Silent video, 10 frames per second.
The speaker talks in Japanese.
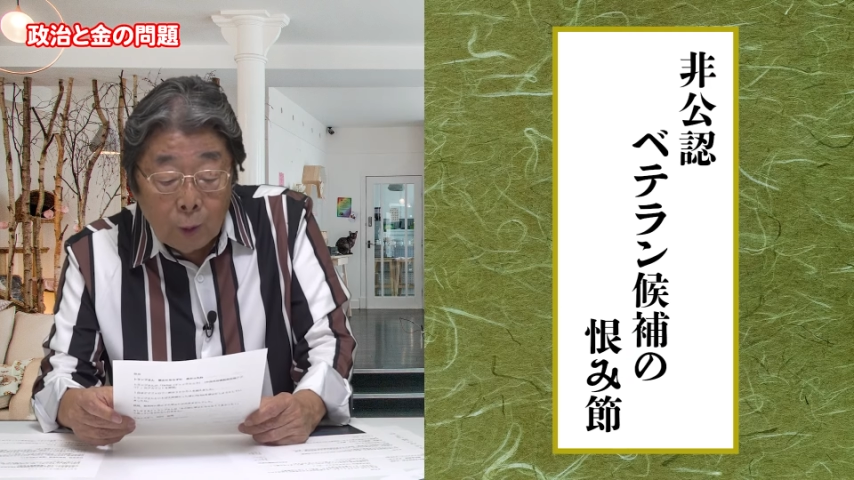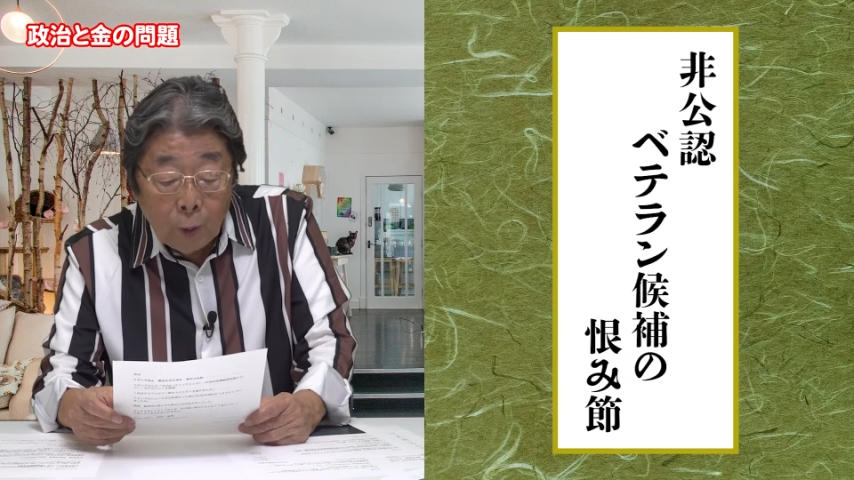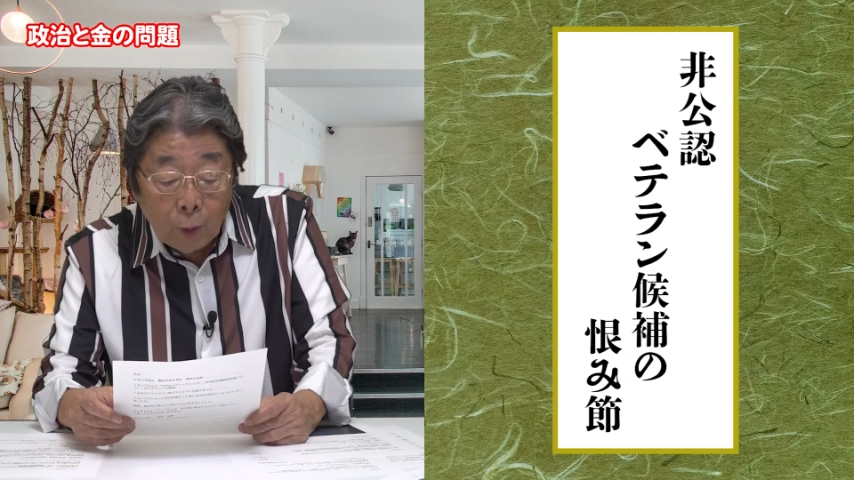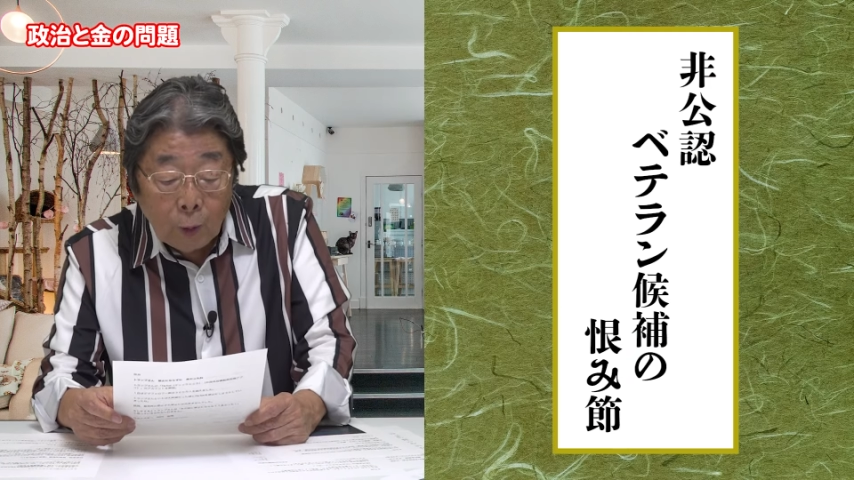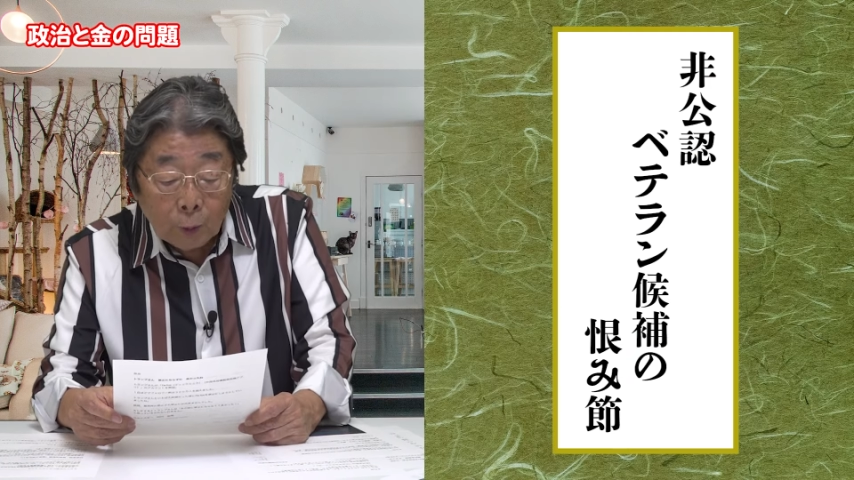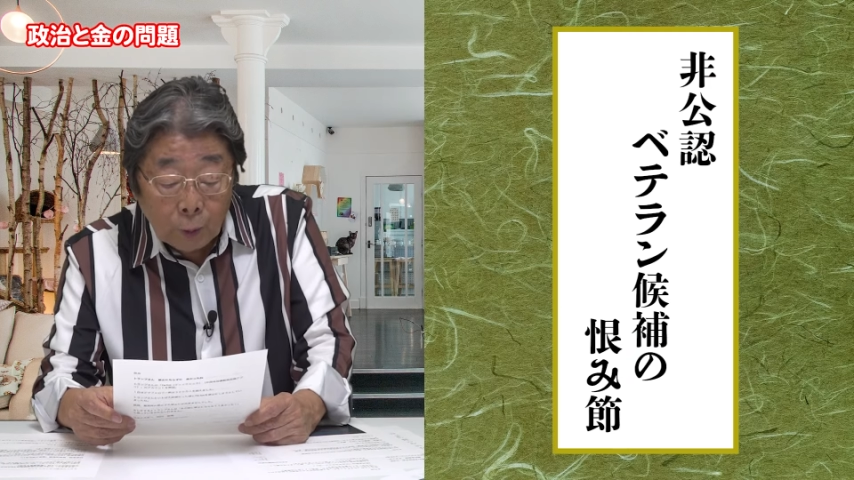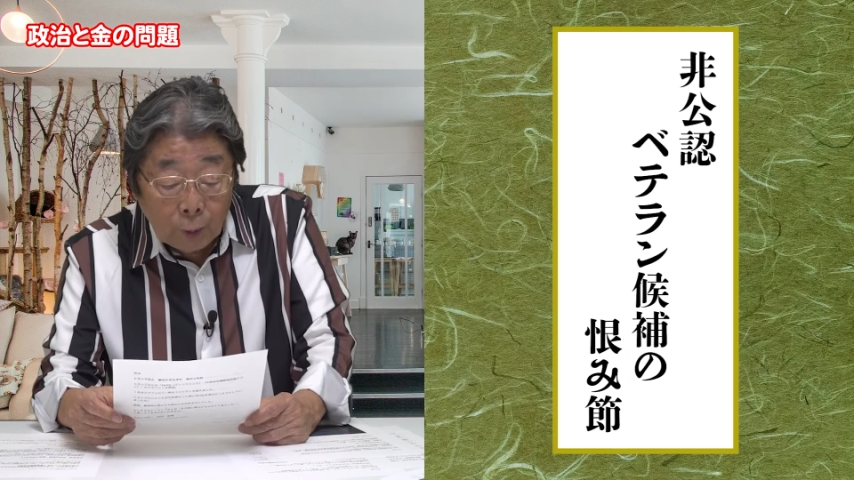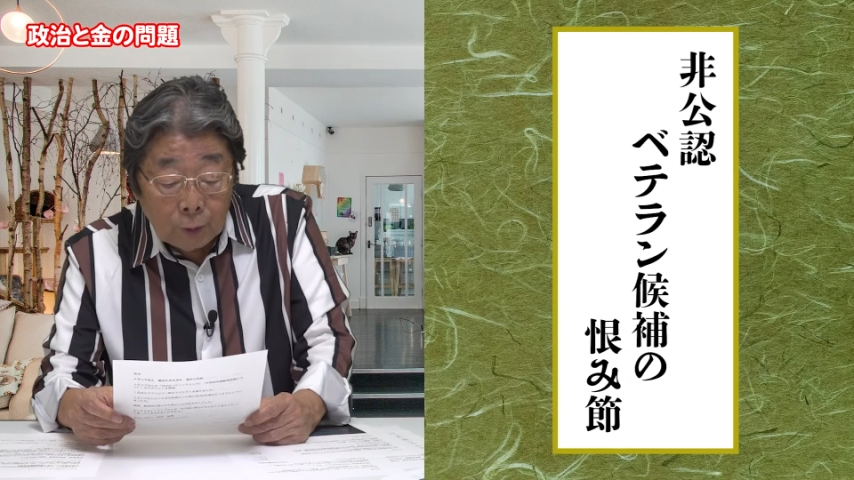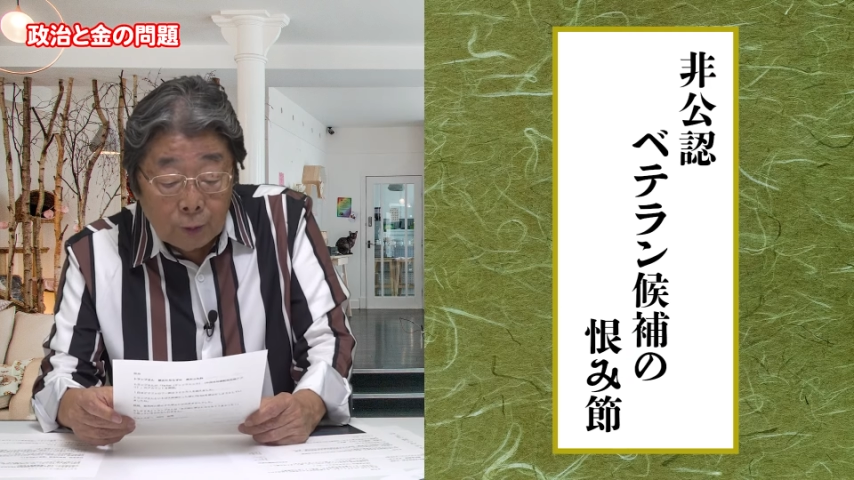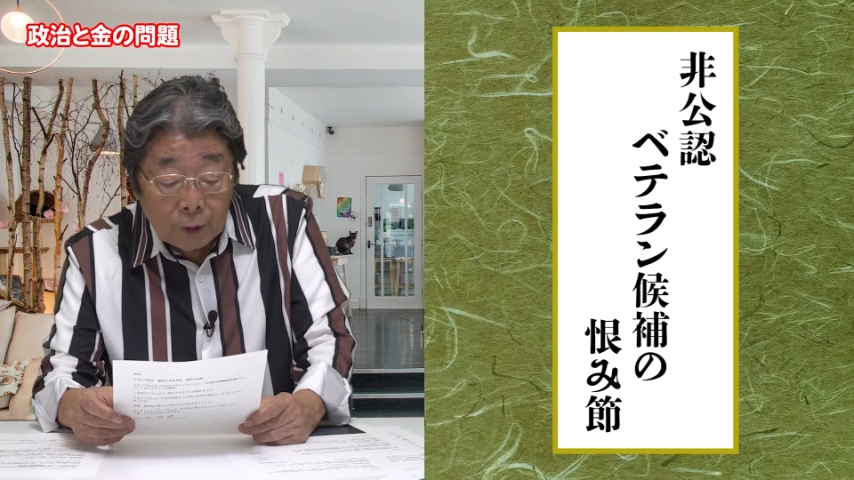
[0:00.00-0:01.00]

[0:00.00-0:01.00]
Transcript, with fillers: 候補の